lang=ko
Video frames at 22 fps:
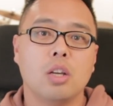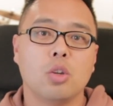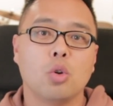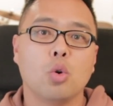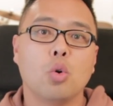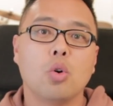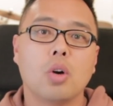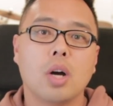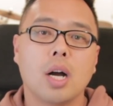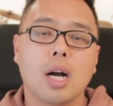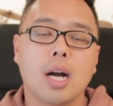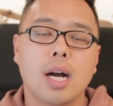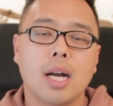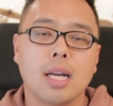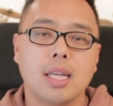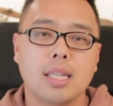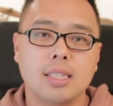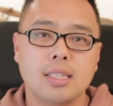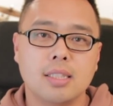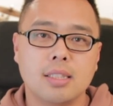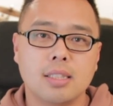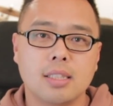효과가
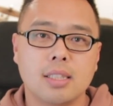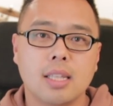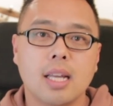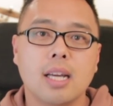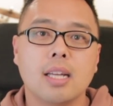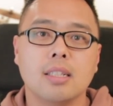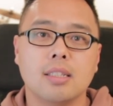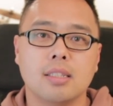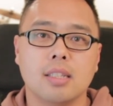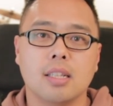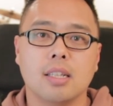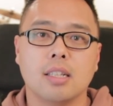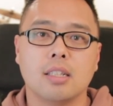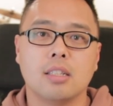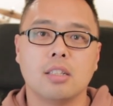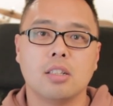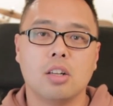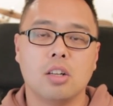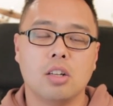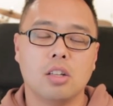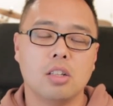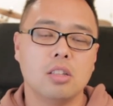있 다는
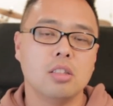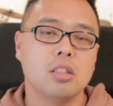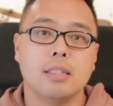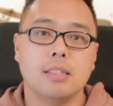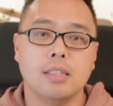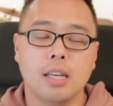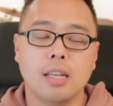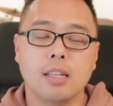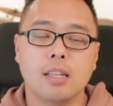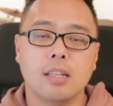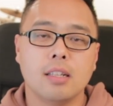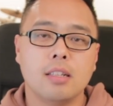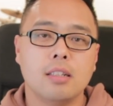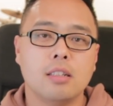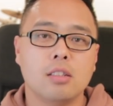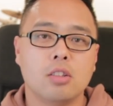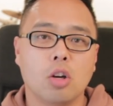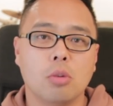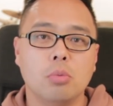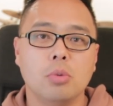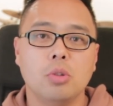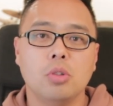그런
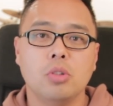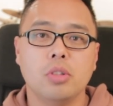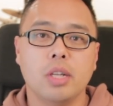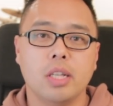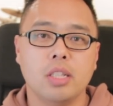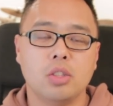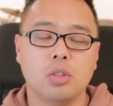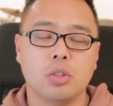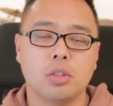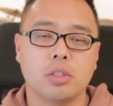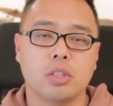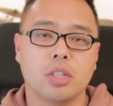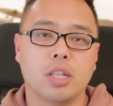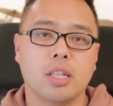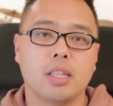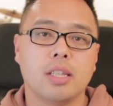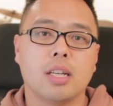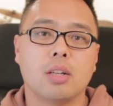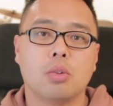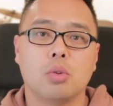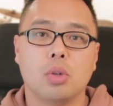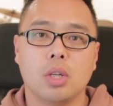얘기를 더블유에이치오에서
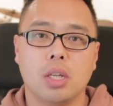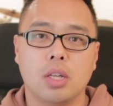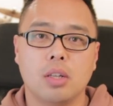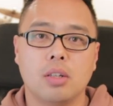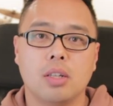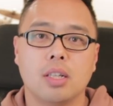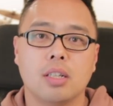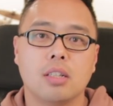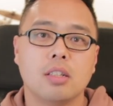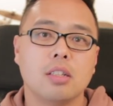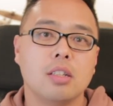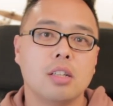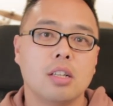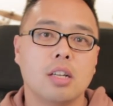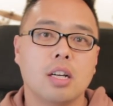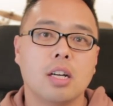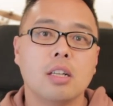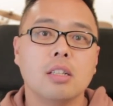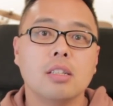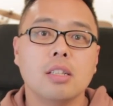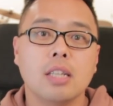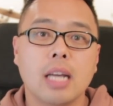했다고 해요.
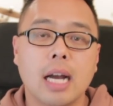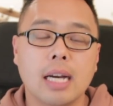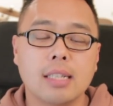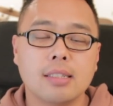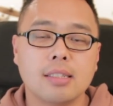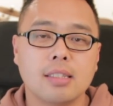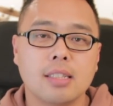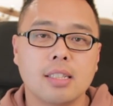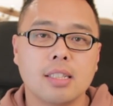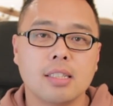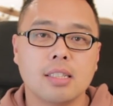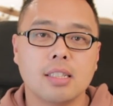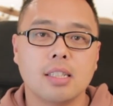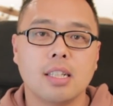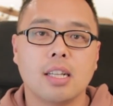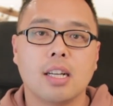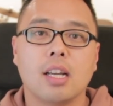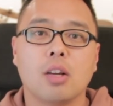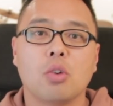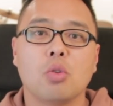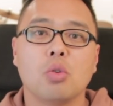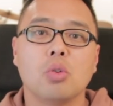그러니까 이
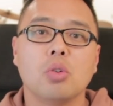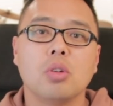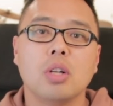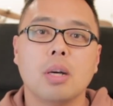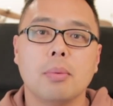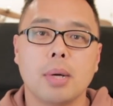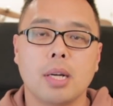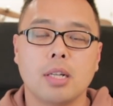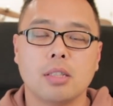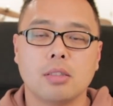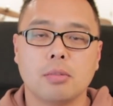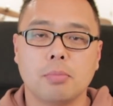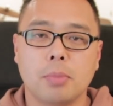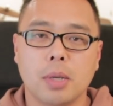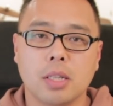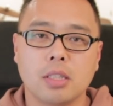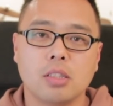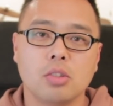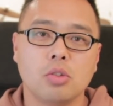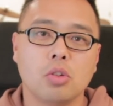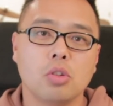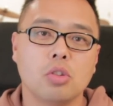아스트라제네카의 코로나 바이러스
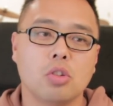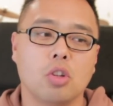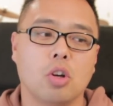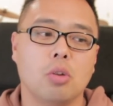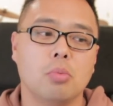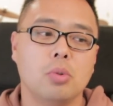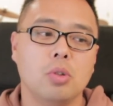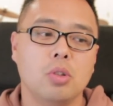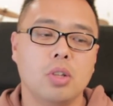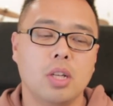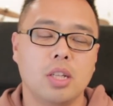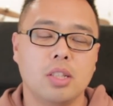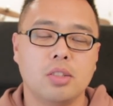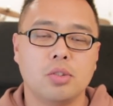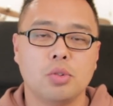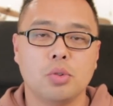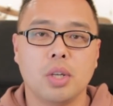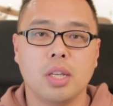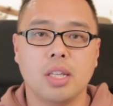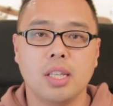백신도 더블유에이치오에